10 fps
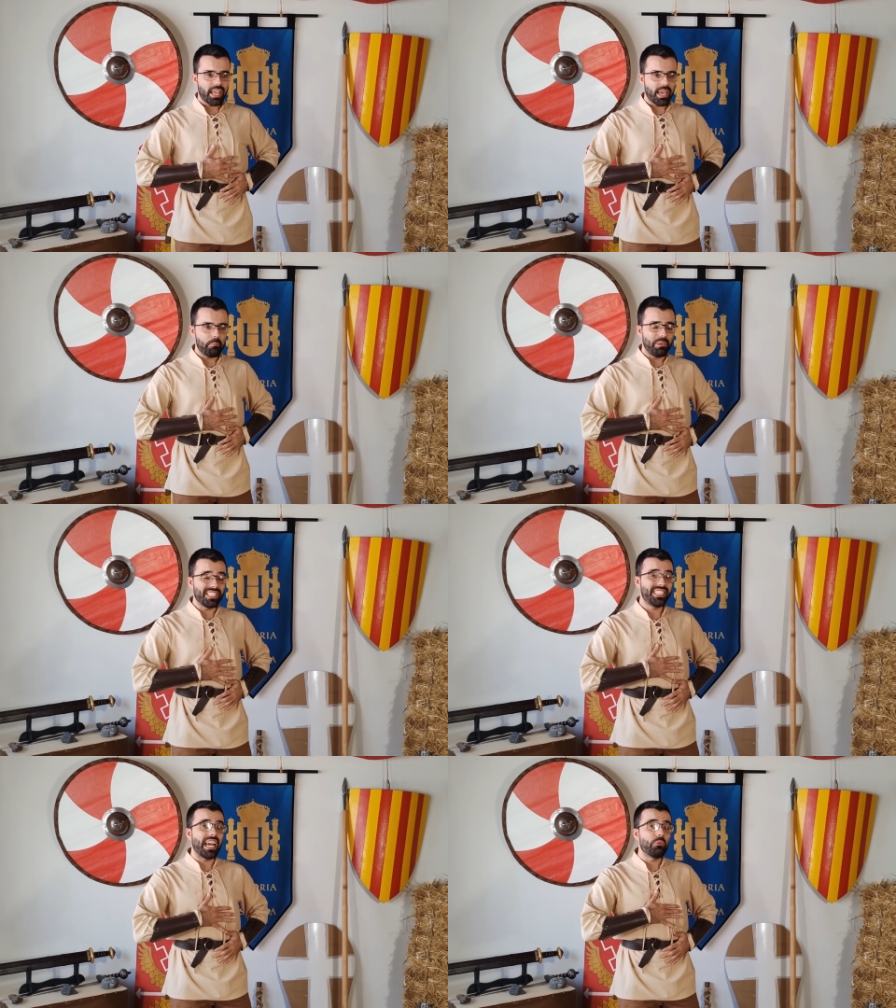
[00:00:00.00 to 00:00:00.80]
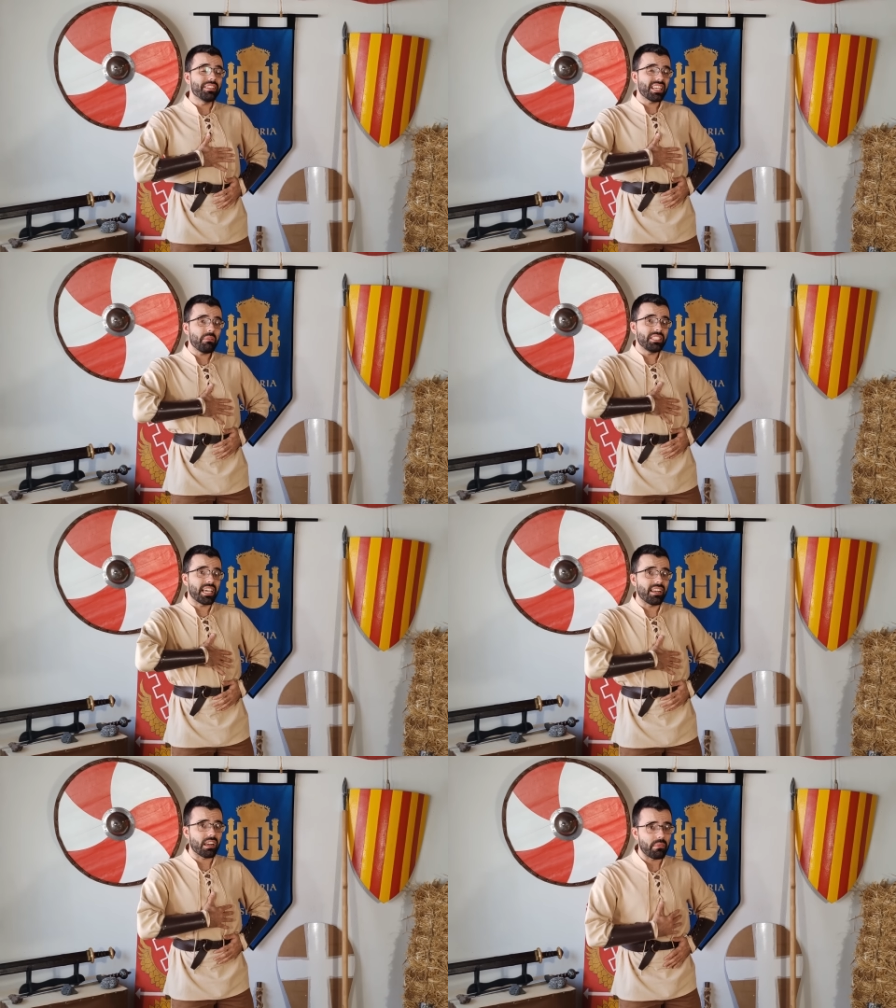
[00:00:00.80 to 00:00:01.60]
que pese a no
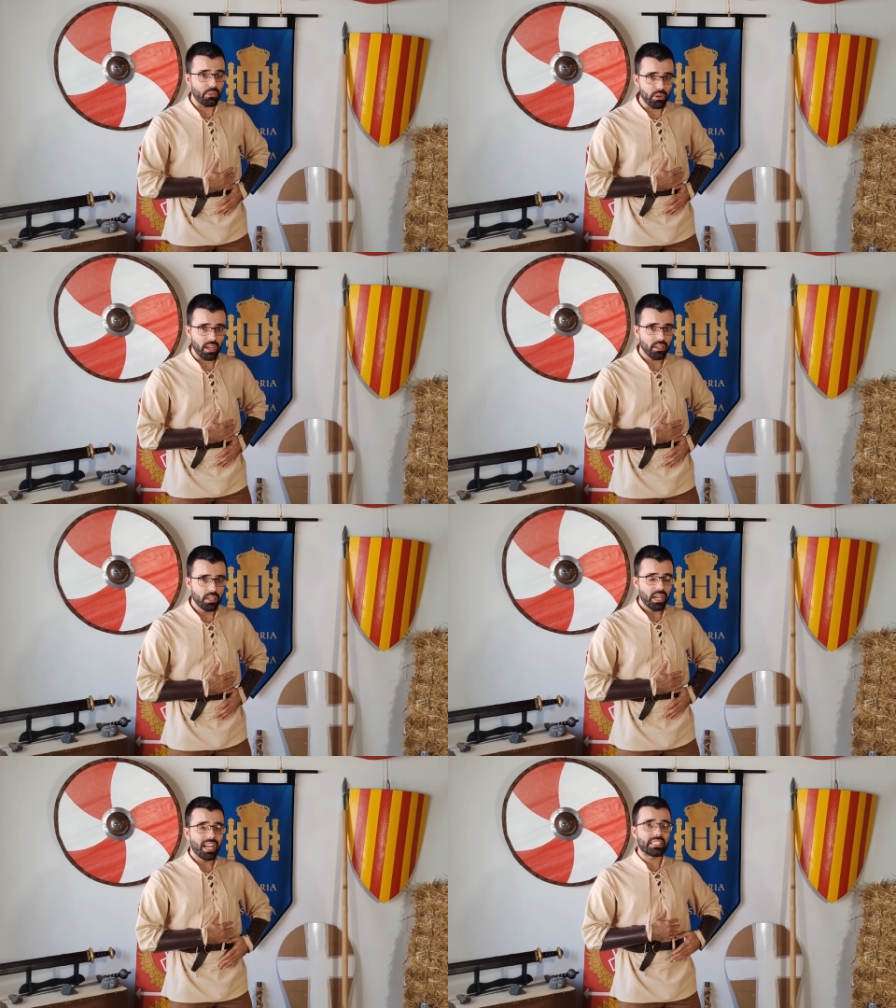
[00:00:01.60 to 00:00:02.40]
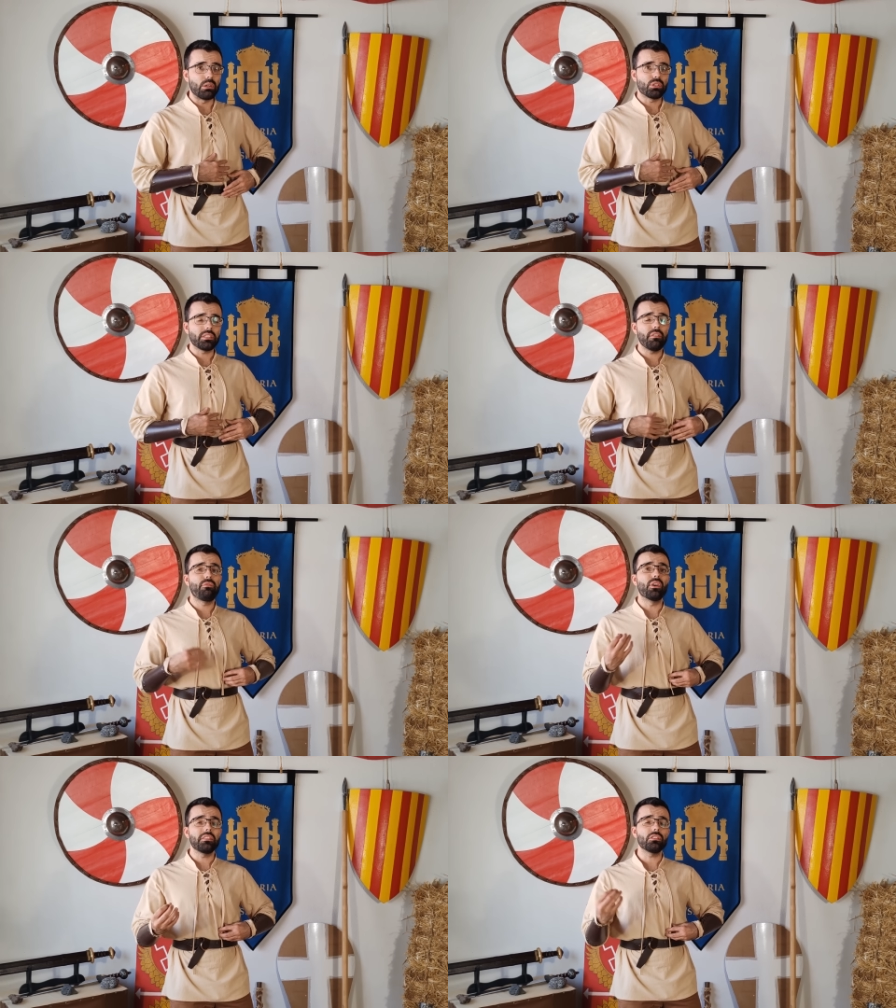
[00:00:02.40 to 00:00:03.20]
atravesar la armadura, causase
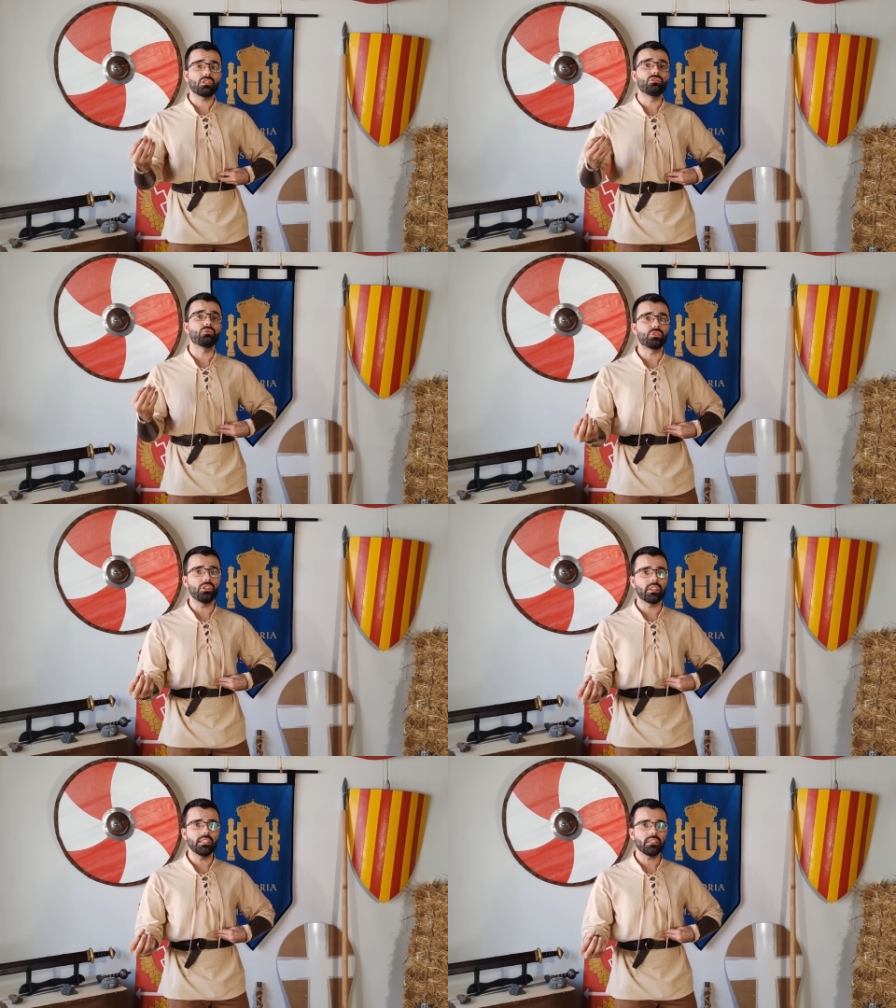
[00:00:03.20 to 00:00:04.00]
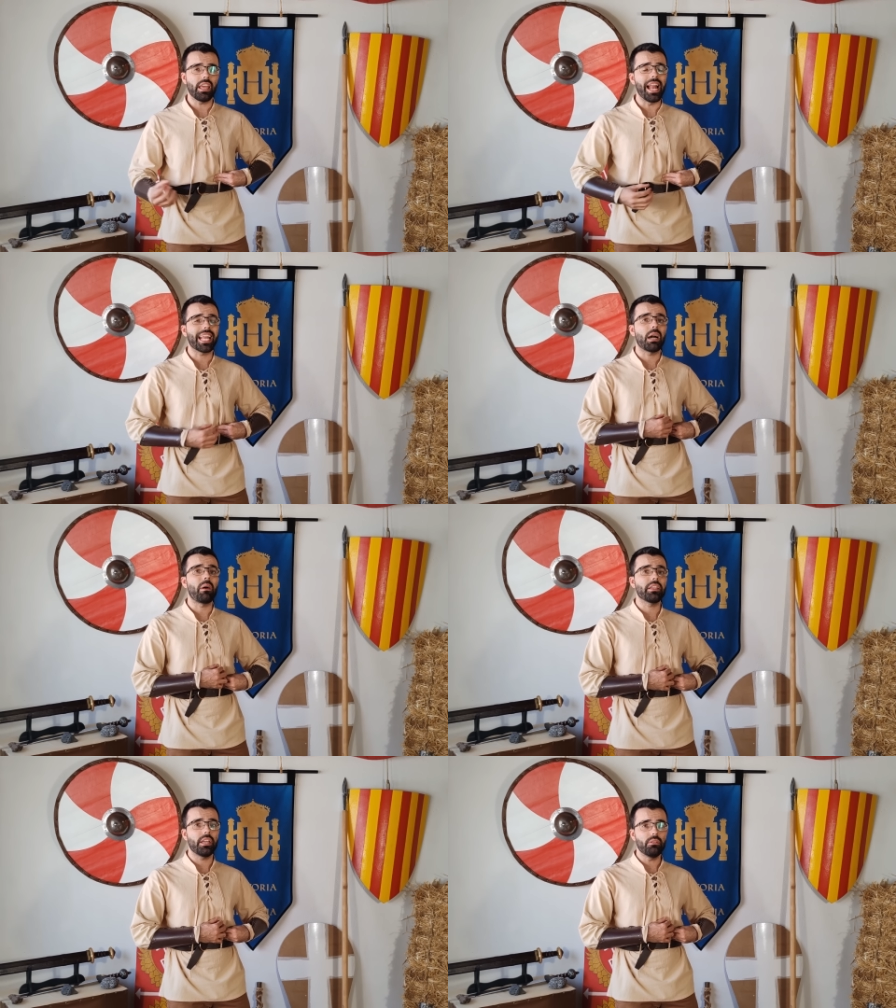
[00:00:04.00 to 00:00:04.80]
fuertes contusiones en eh, el
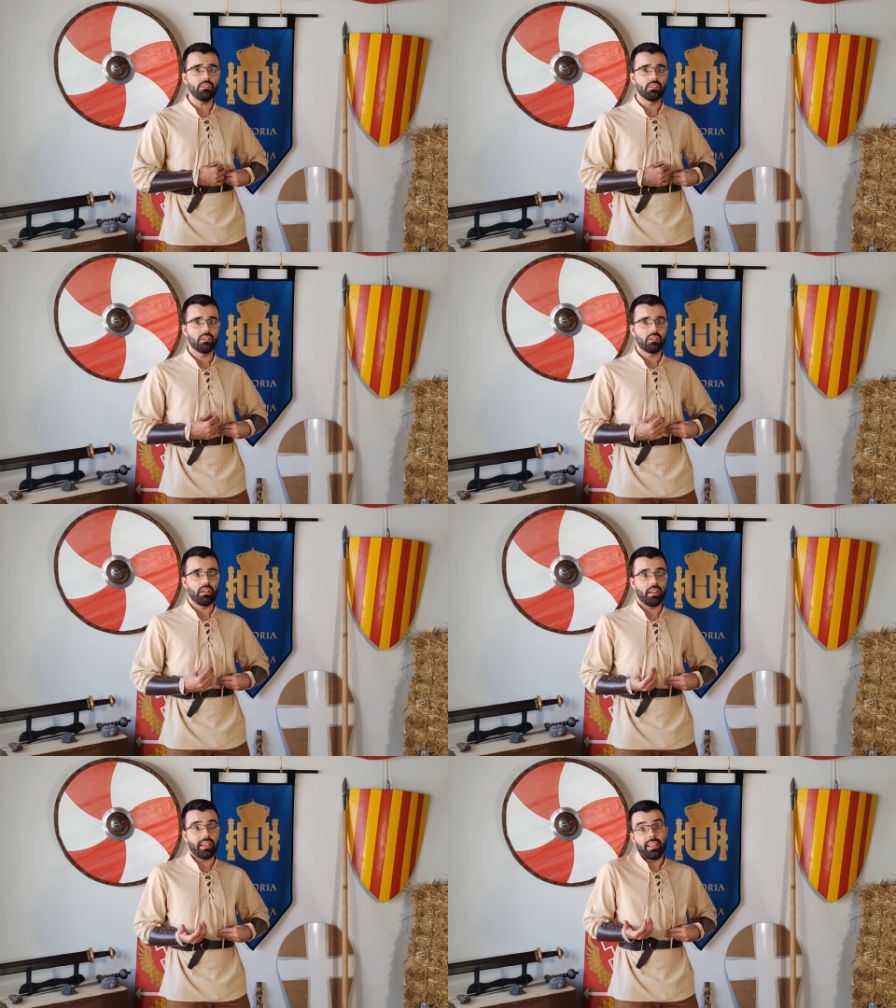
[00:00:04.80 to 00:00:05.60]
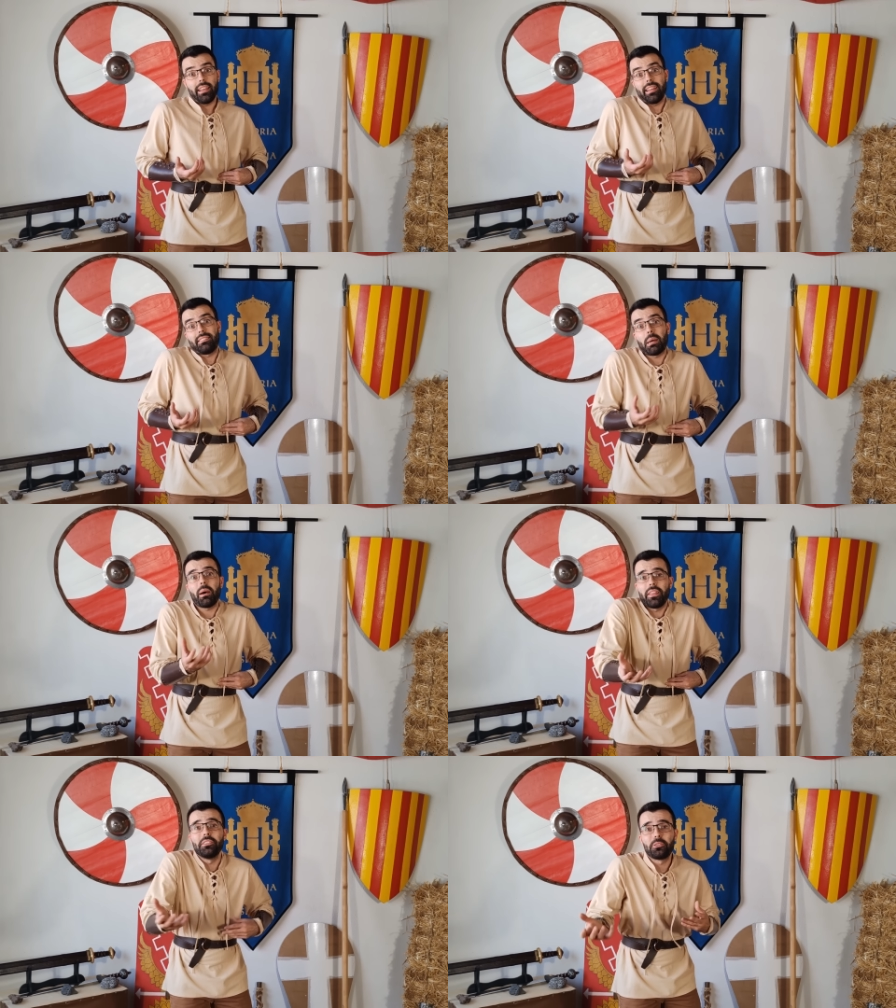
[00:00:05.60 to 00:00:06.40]
caballero que,
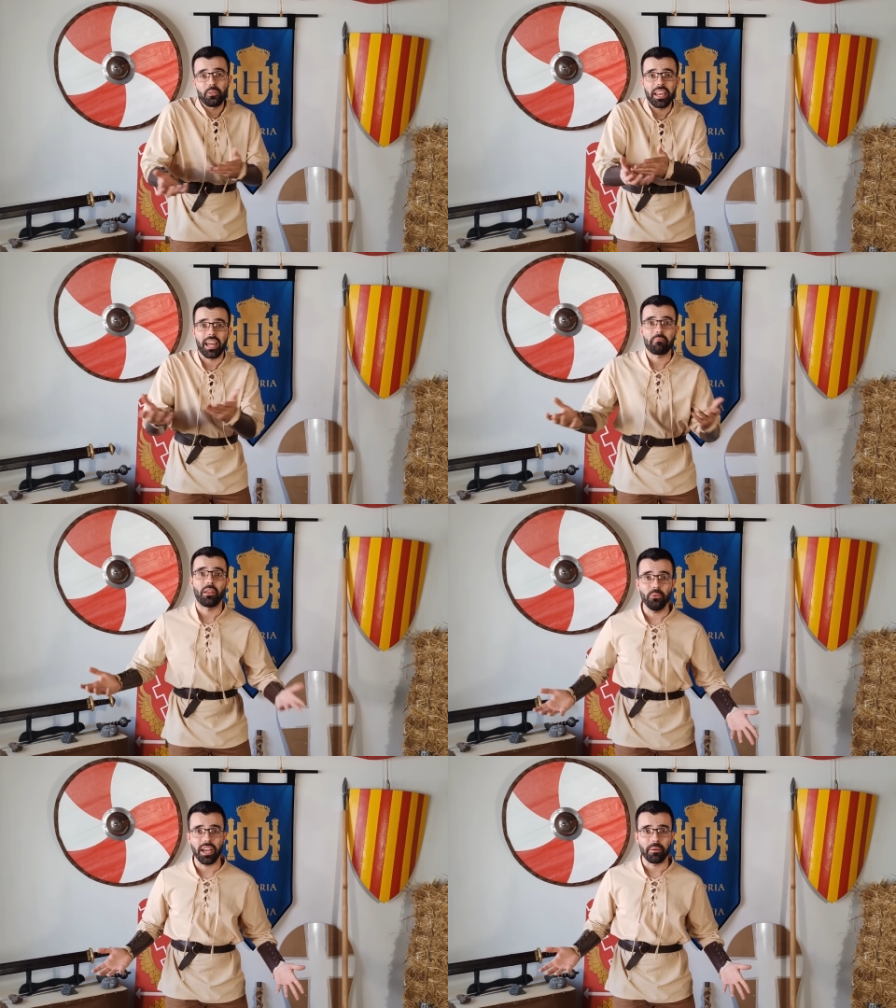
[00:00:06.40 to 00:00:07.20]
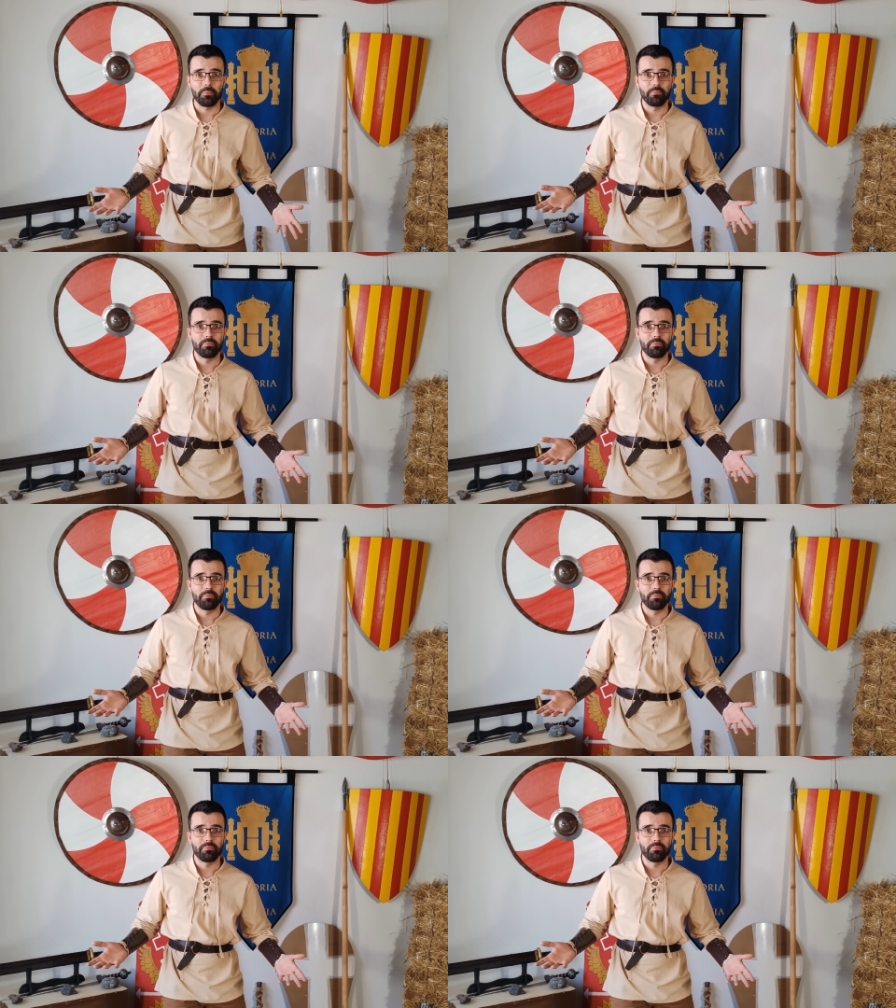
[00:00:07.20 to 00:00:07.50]
estaba dentro de la armadura.